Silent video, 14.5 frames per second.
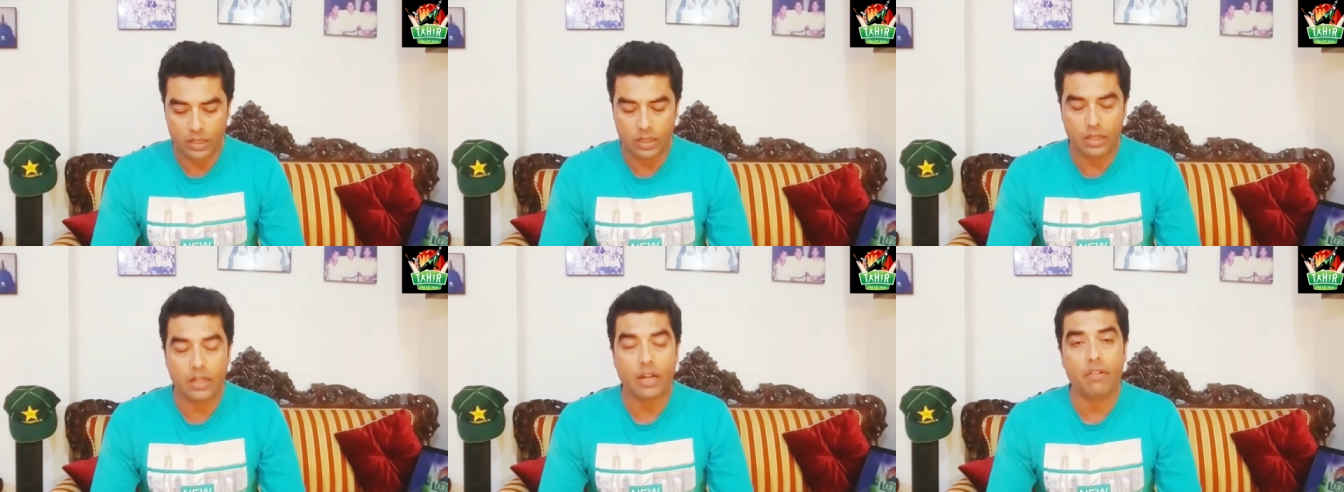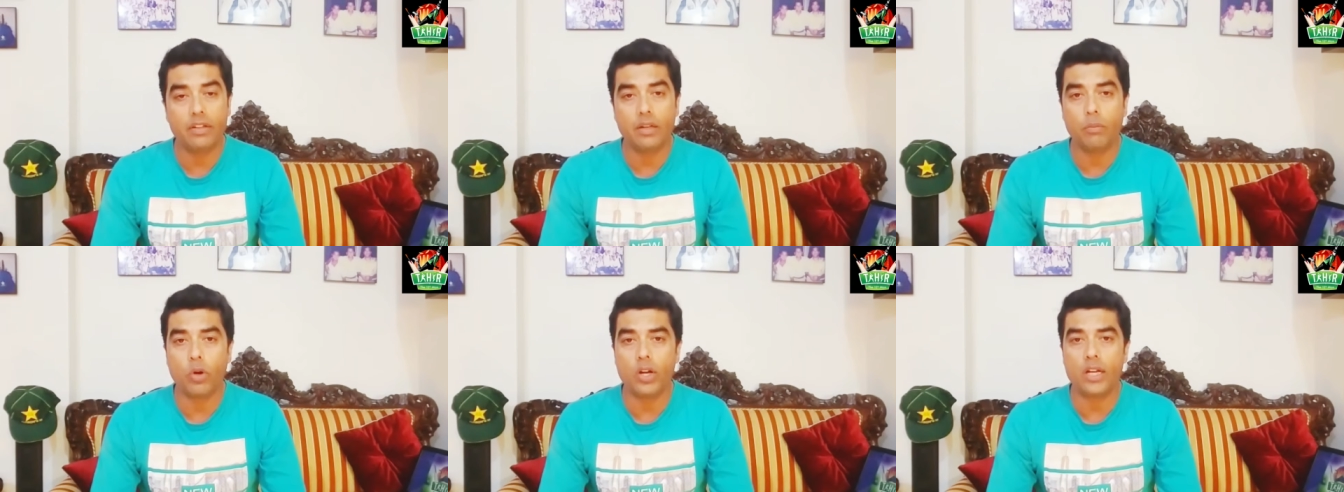
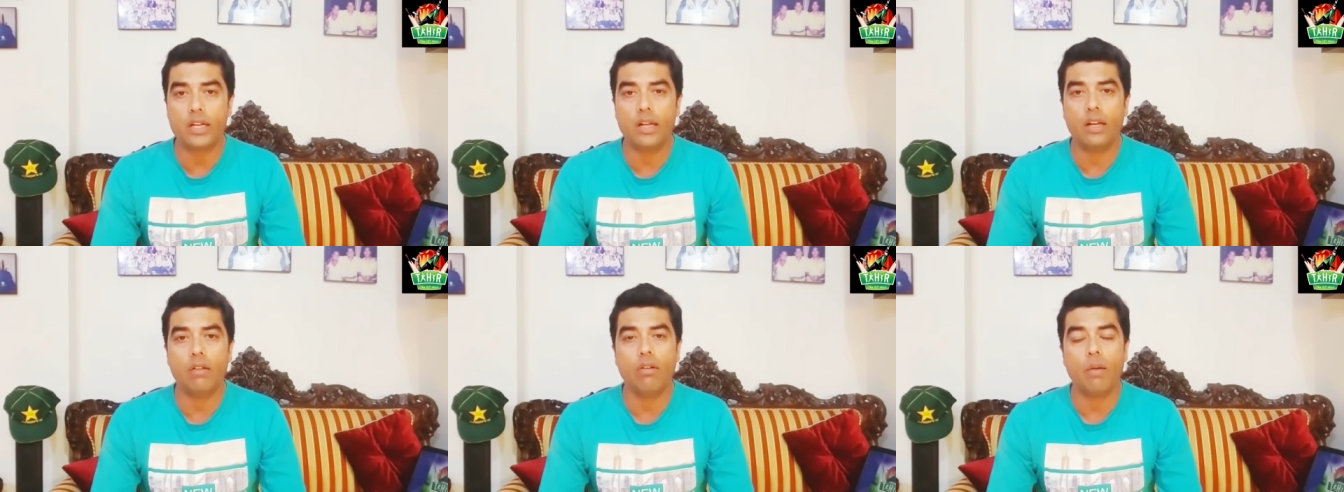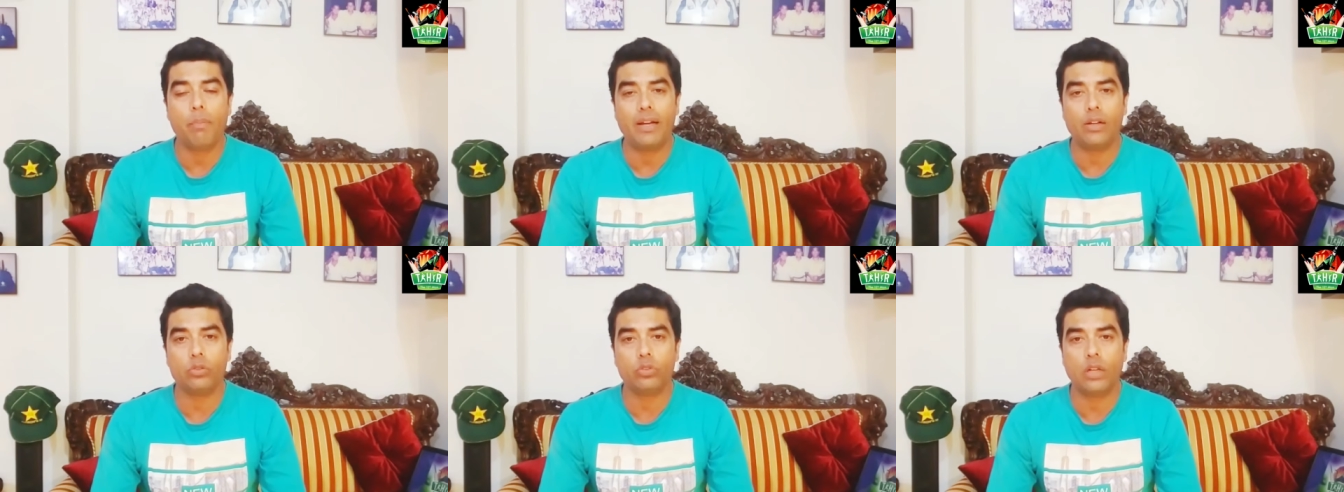अबेदा बॉडी खेले वहाँ
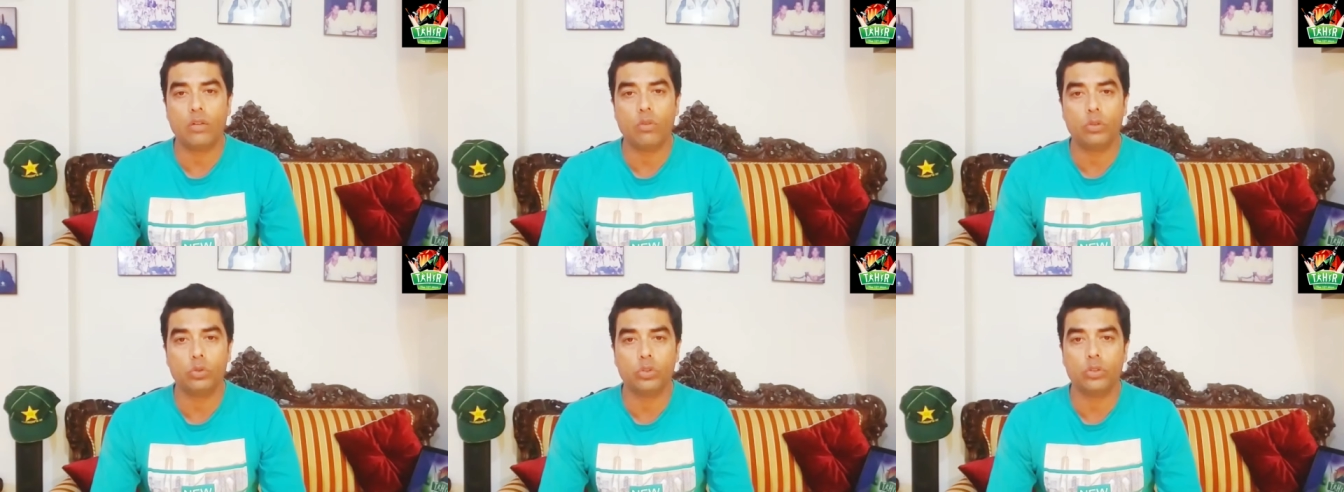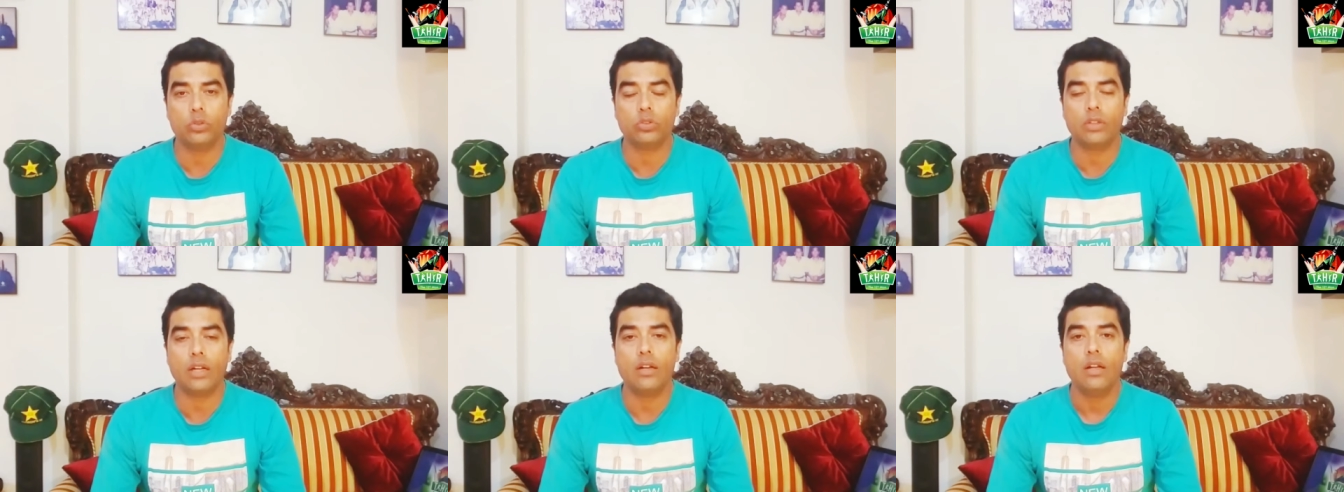पहला नुकसान हुआ दूसरा
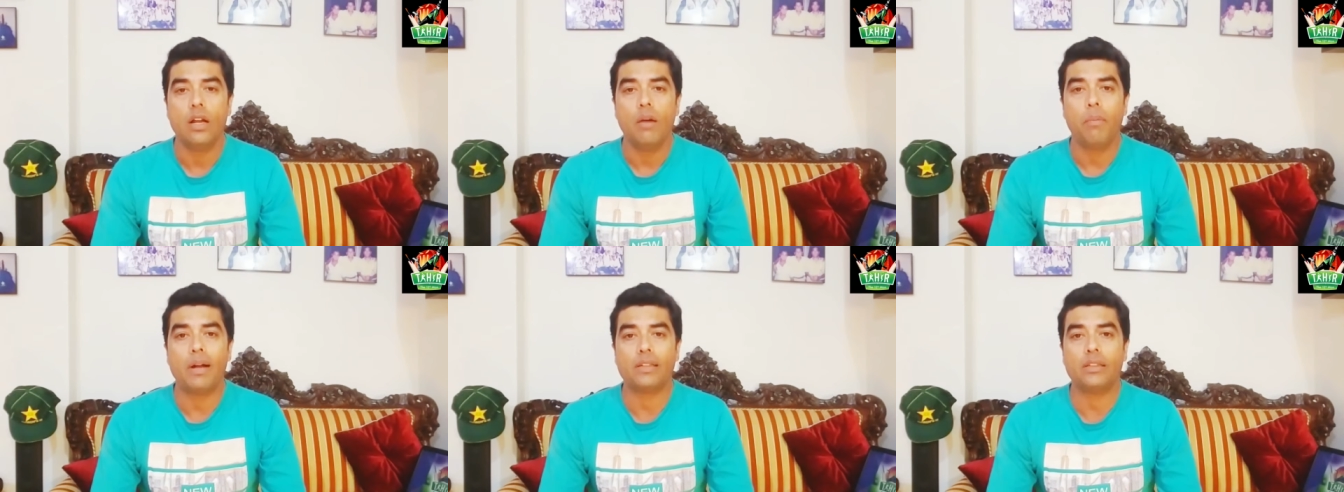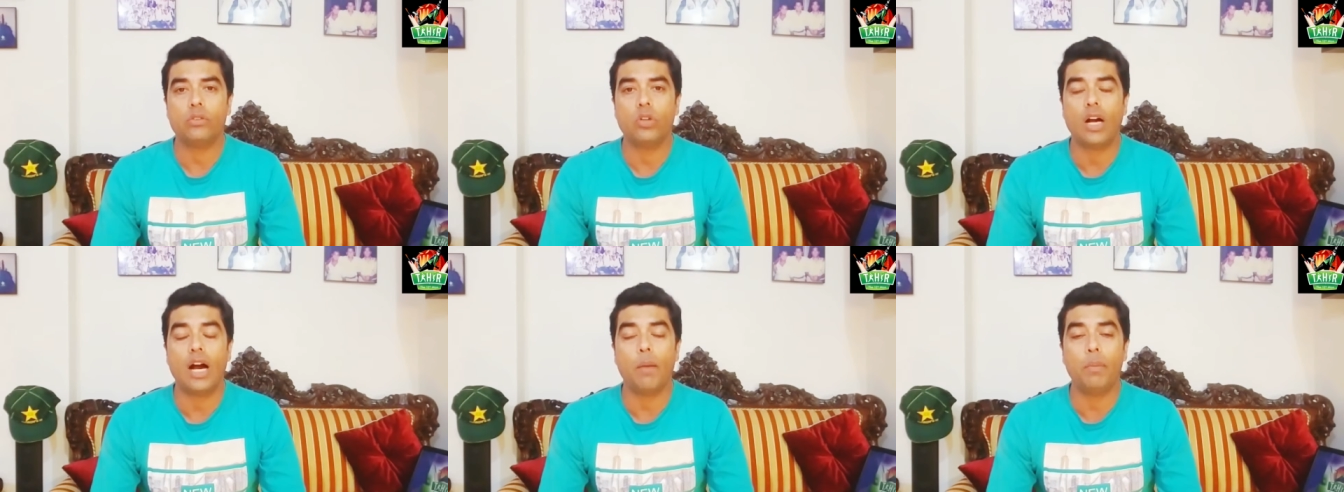नुकसान पाकिस्तान को
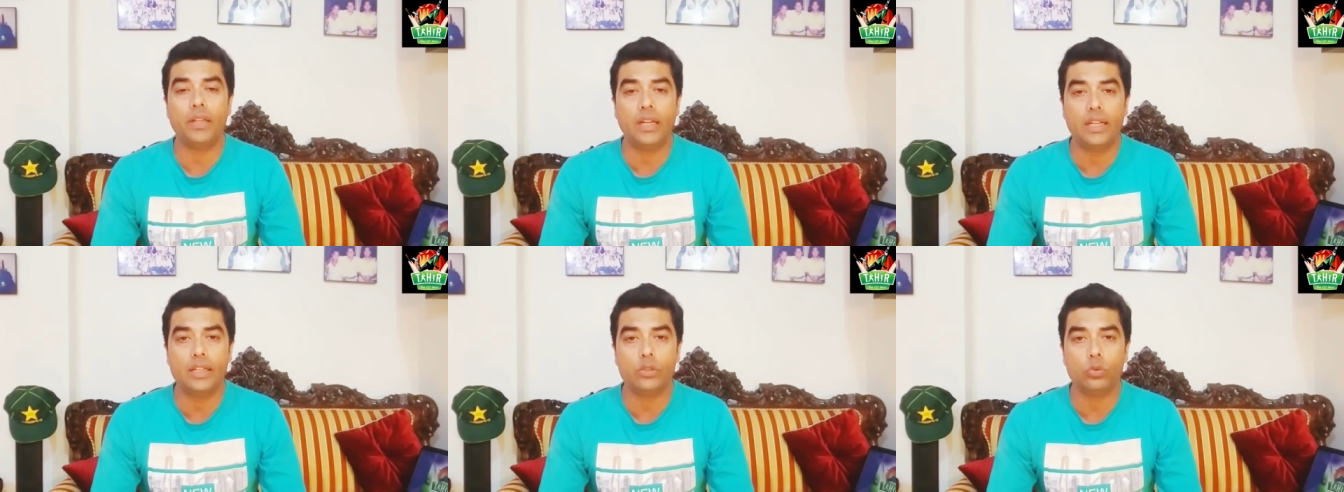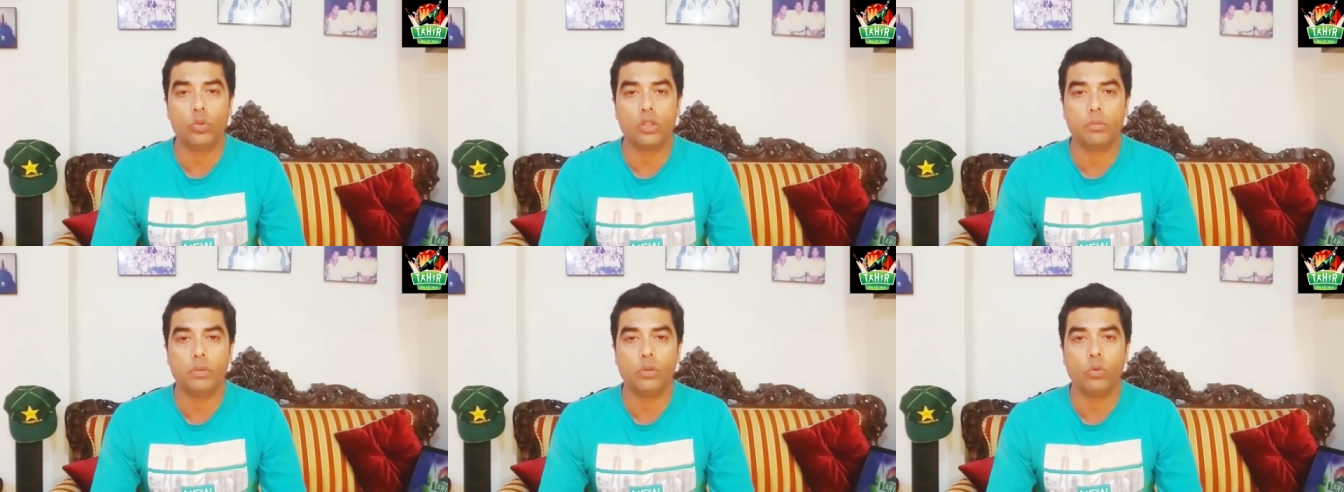आबिद अली की
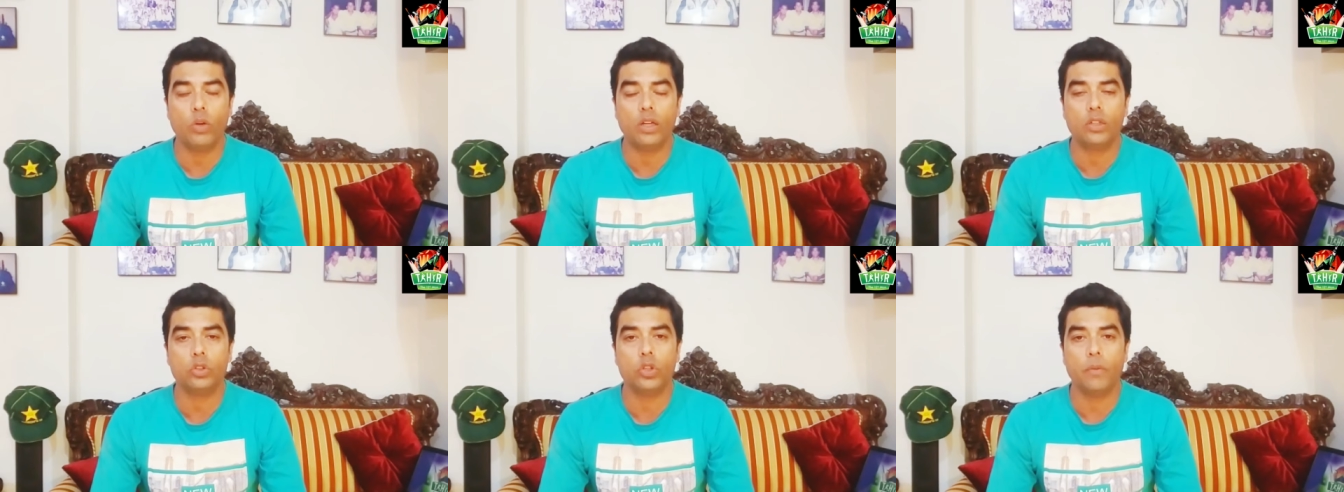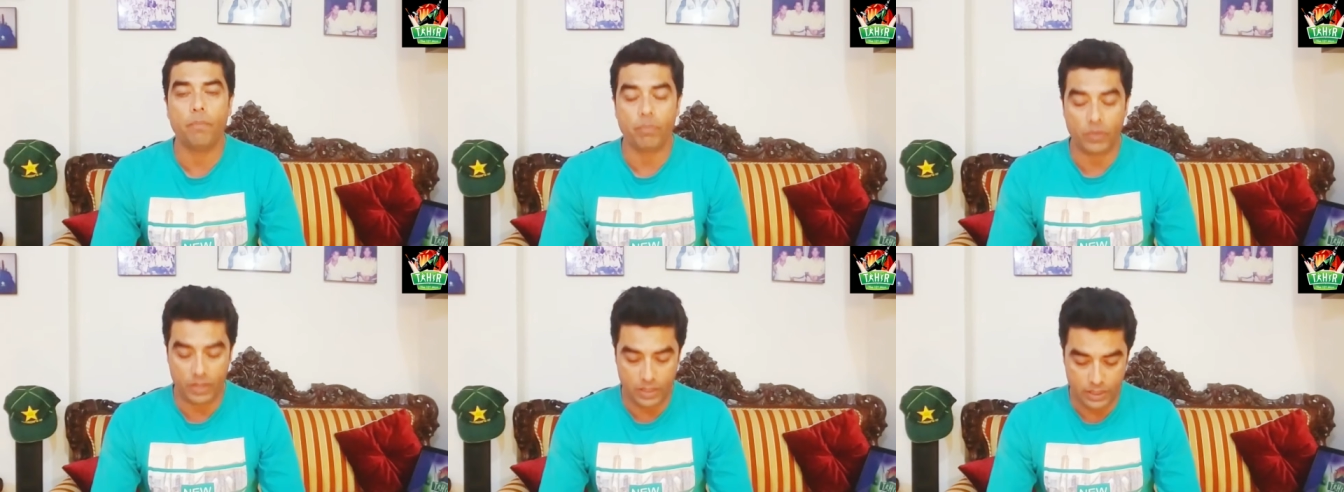सूरत में हुआ कि जो आ,